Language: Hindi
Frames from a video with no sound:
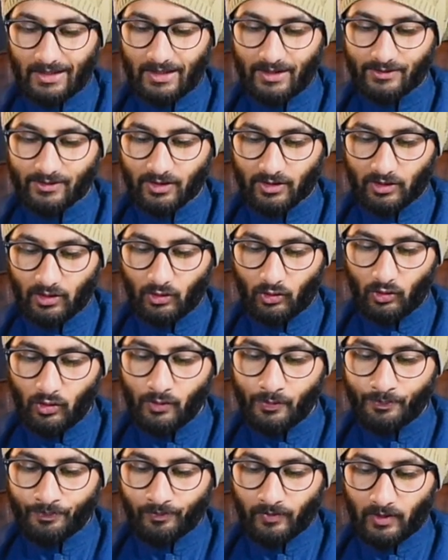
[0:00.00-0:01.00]
ले सकते
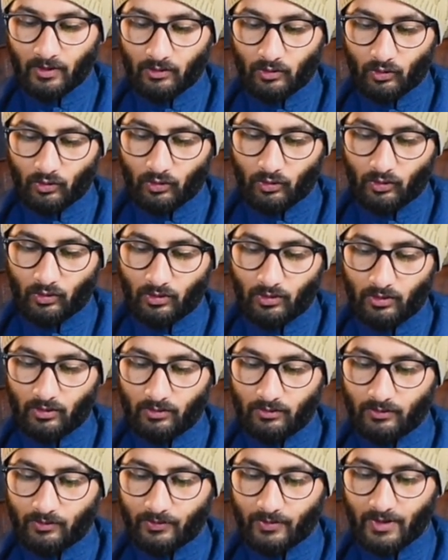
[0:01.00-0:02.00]
हो तो
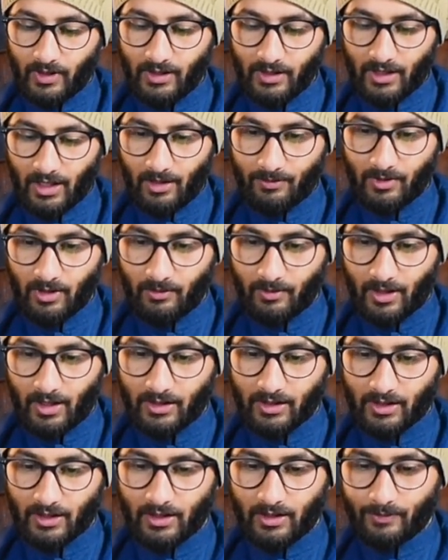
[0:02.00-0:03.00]
फ्रंट कैम की
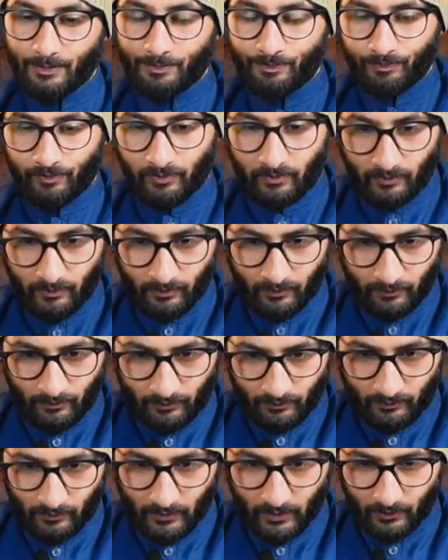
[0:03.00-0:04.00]
बात करें
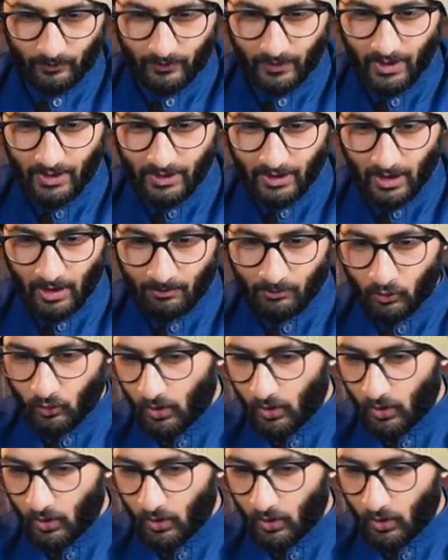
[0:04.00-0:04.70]
फ्रंट कैम